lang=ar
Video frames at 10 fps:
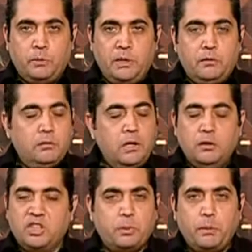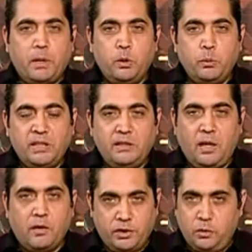ميديا نسبه كبيره منهم جدا
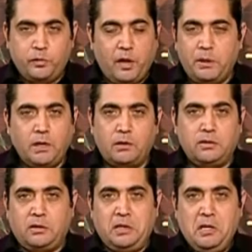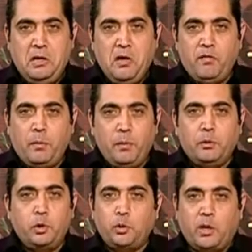حافظين وفاهمين القصه دي فما
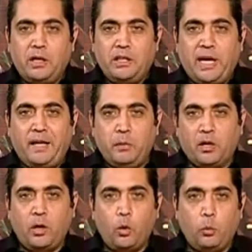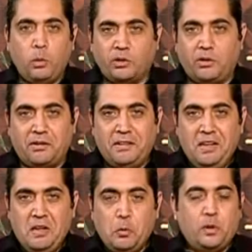بيمشوش ورا الاشاعات بينتقوا المصدر
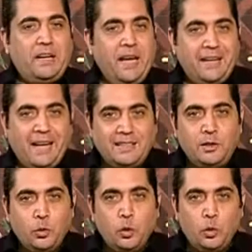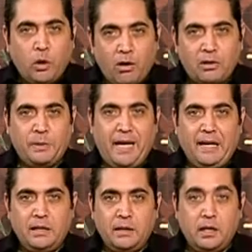وده اللي احنا عايزين نقوله النهارده من
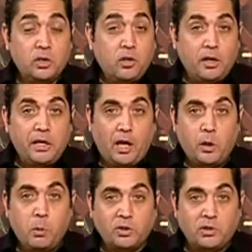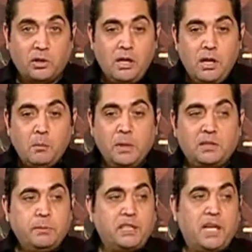حلقتنا انتقي المصدر ما
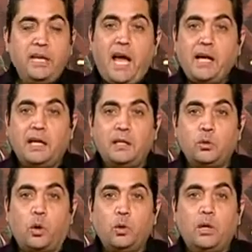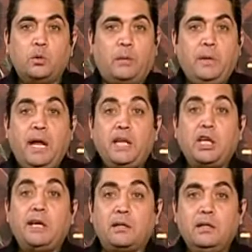تسمعش اي حاجه كده وتاخدها وتعمل لها
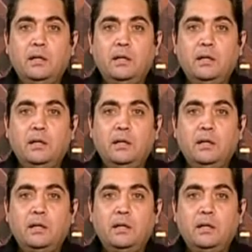شير